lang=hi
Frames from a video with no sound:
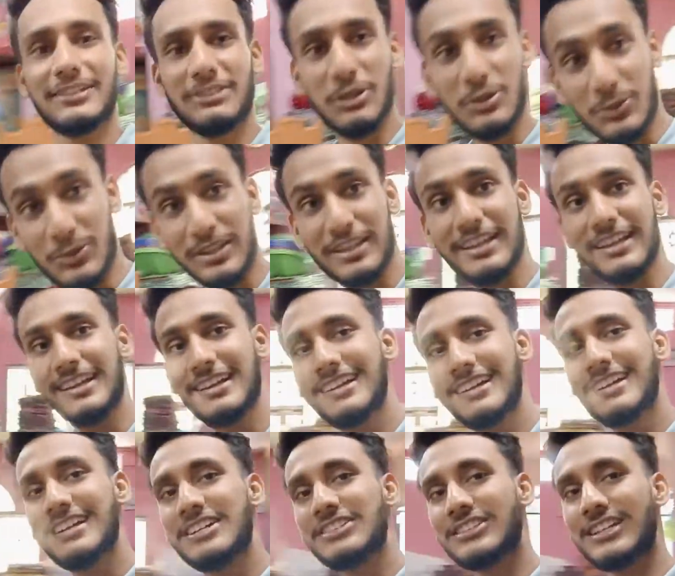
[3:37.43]
ज़रूरी है
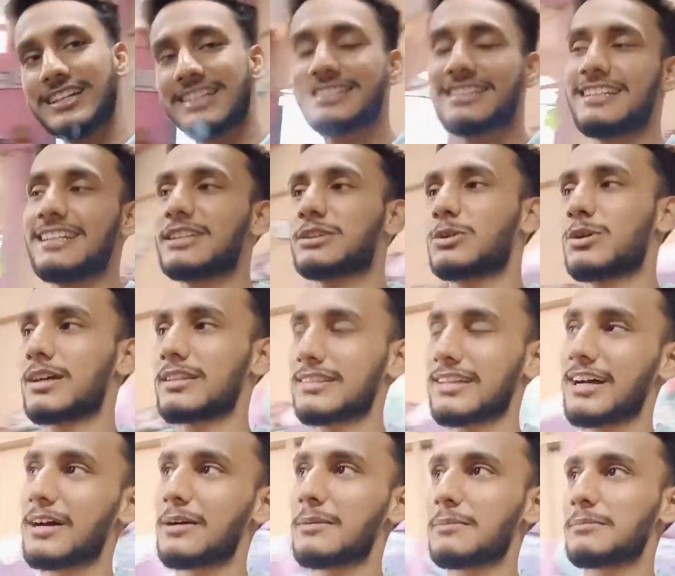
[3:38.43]
तो इसलिए थोड़ा
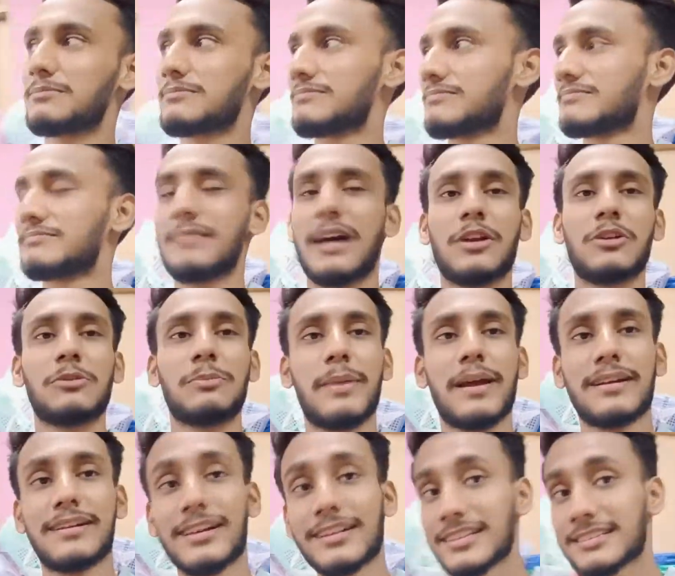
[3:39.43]
सा हम माल वाल
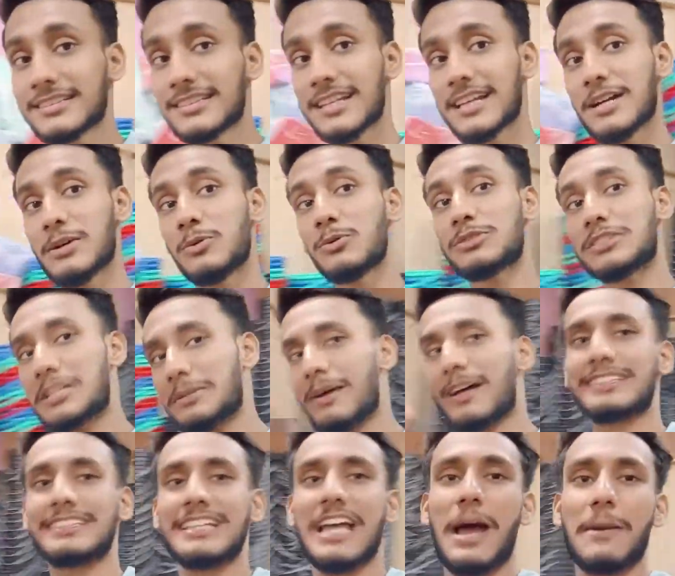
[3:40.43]
पैक कर देते हैं उसके
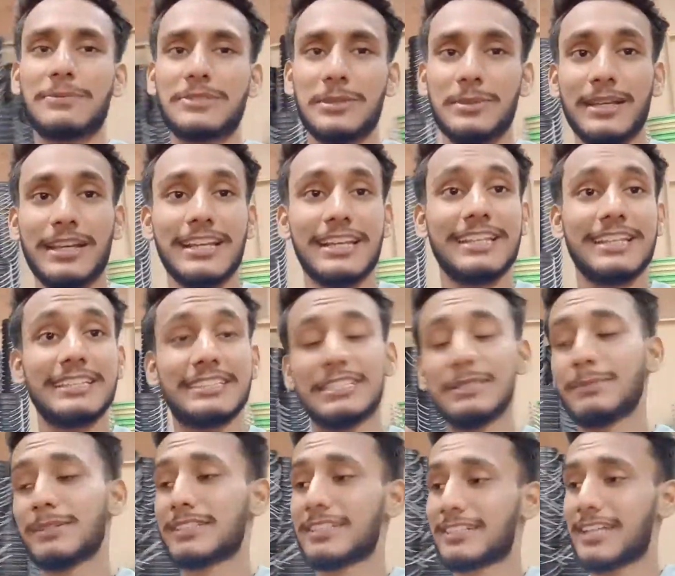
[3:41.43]
बाद से आप सभी के लिए इसी
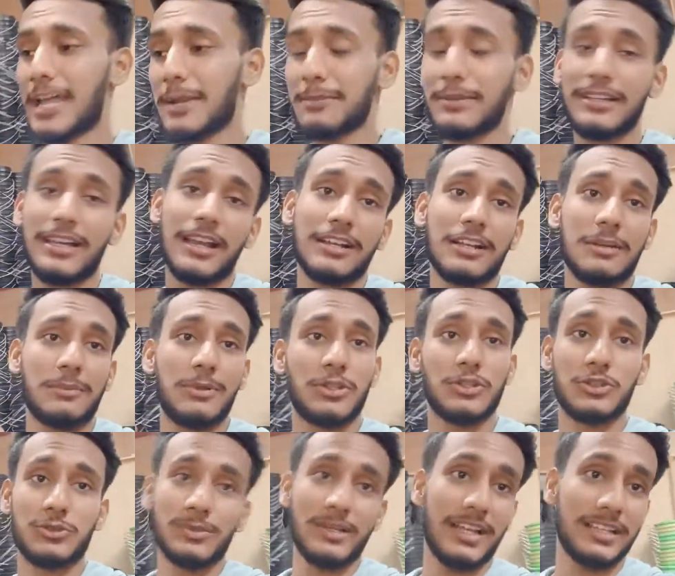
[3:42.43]
में से टाइम निकाल कर
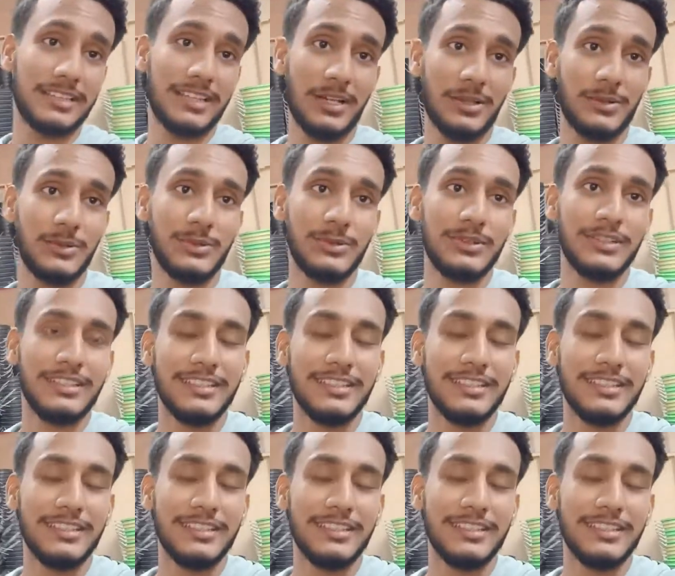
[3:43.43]
वीडियोज़ बनाता हूँ